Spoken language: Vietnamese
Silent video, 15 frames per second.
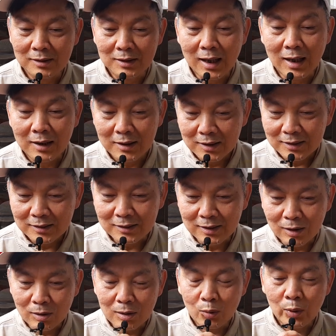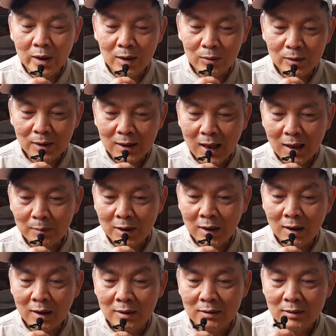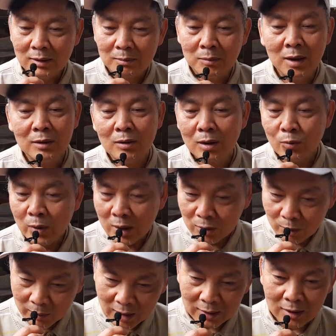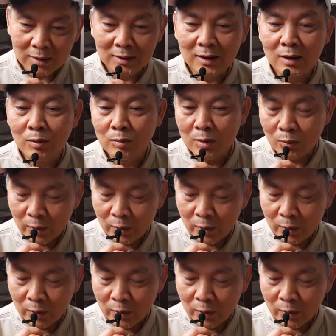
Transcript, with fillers: người ta người ta có cái quyền của người ta mà ha mình có quyền của mình thì người ta cũng có